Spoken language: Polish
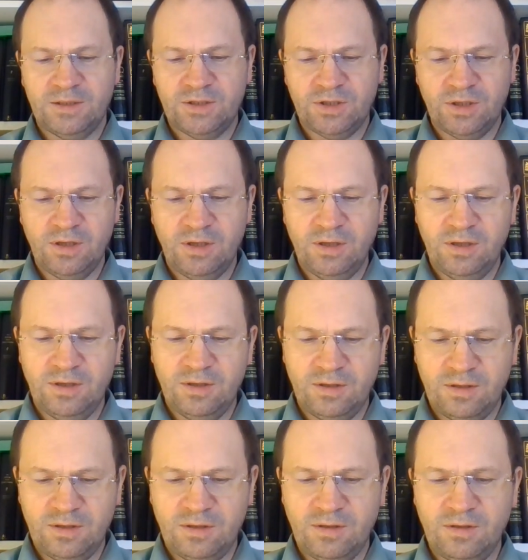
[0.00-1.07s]
czyli
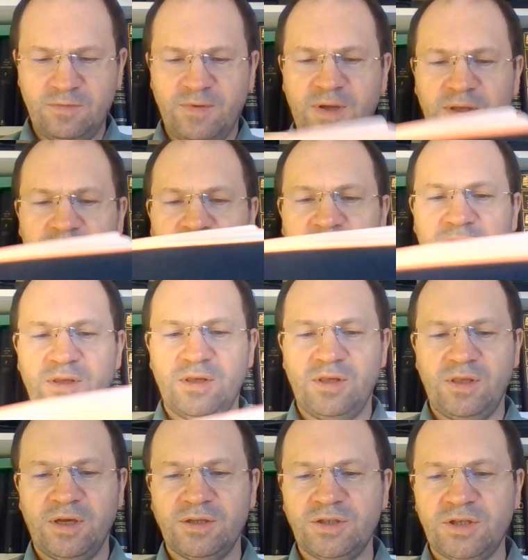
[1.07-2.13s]

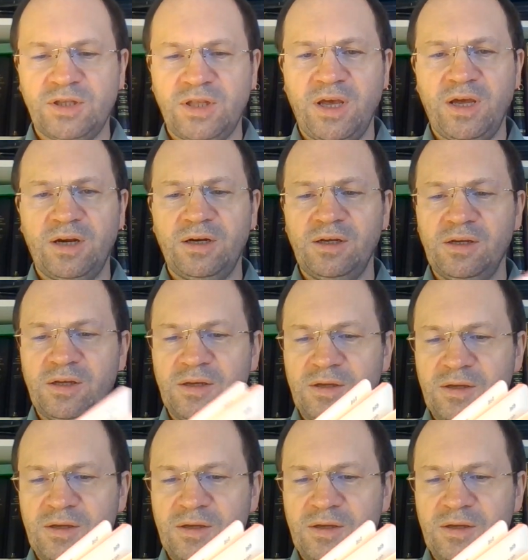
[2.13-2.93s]
2,24.